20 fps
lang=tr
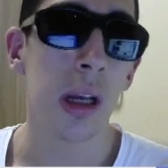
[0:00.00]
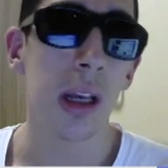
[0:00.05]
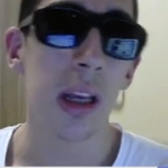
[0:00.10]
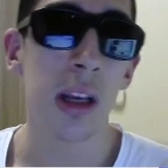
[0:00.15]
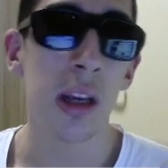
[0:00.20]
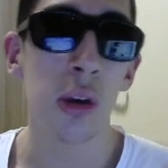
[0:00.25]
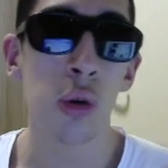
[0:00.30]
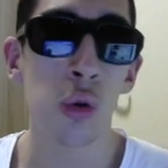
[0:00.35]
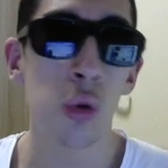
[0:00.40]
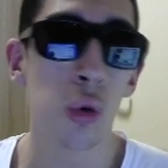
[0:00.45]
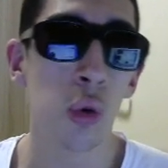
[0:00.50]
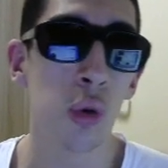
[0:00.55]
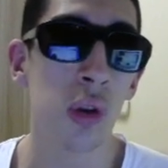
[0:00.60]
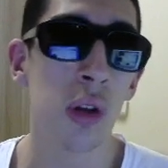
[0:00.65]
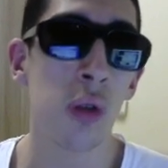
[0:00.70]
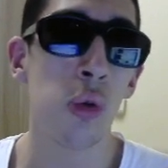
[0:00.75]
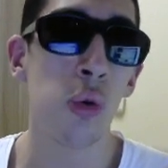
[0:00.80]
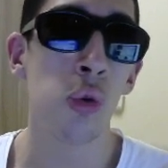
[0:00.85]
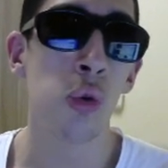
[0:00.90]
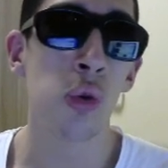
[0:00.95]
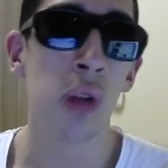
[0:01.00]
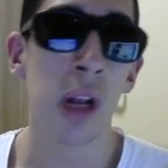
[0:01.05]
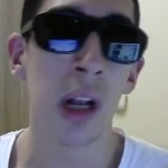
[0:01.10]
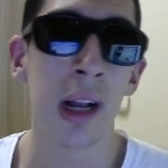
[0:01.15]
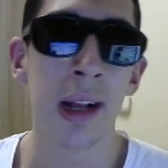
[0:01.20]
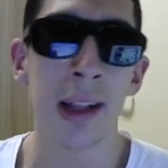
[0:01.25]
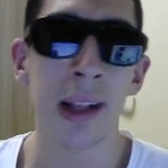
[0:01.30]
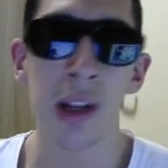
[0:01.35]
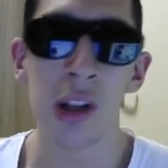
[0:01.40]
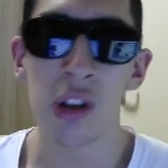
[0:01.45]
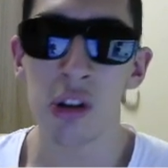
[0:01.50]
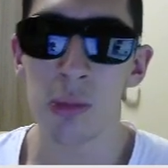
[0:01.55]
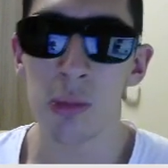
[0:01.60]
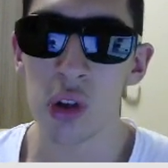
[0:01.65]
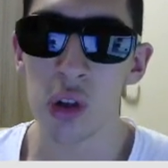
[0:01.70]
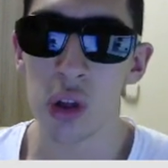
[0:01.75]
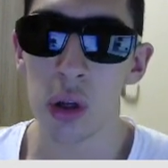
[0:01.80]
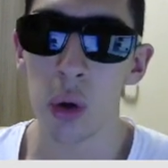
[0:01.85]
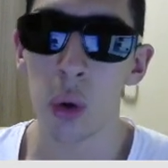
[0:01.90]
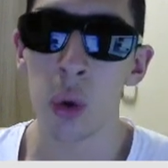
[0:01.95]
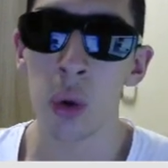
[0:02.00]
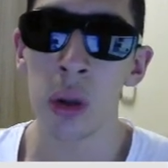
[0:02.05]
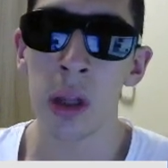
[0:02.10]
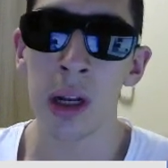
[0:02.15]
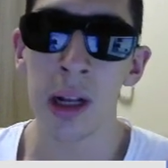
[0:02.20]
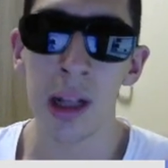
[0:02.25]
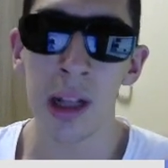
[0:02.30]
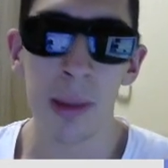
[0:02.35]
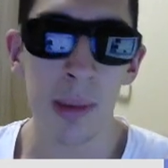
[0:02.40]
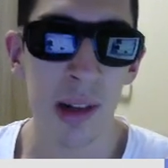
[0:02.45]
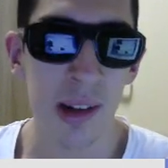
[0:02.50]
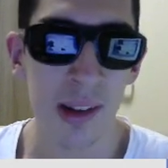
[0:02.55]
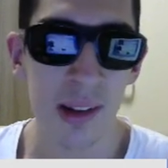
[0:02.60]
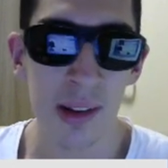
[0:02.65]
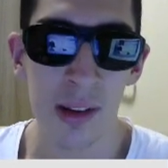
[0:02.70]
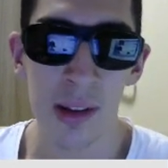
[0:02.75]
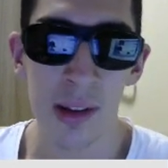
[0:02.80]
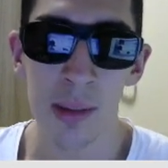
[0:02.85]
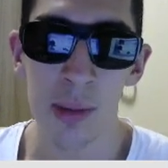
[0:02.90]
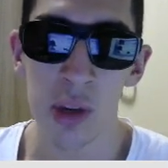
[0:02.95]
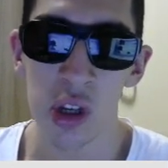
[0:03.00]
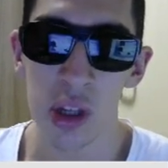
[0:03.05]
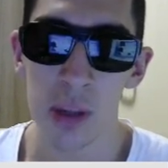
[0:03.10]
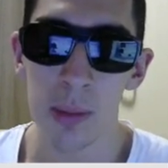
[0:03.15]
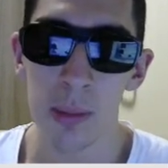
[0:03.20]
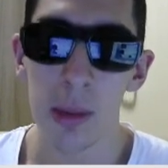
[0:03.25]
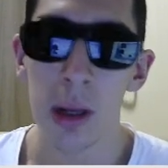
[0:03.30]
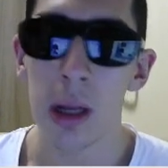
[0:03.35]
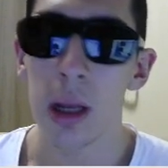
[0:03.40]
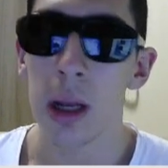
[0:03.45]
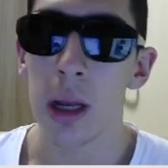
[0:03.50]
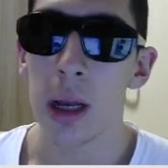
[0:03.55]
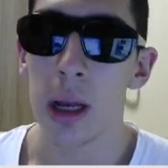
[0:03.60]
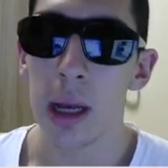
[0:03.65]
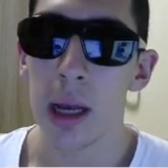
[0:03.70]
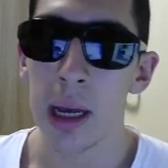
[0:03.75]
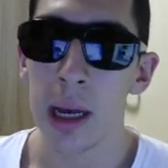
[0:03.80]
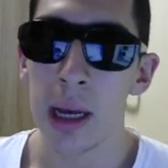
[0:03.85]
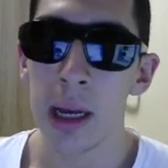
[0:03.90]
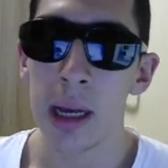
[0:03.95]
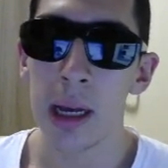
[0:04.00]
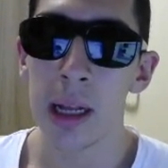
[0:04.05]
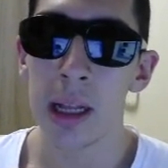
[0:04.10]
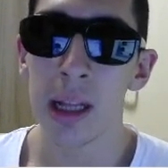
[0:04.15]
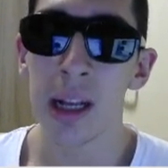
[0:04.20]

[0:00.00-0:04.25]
290-300'lere kadar çıkmıştı. Onları alabilirsiniz demiştim. Ee,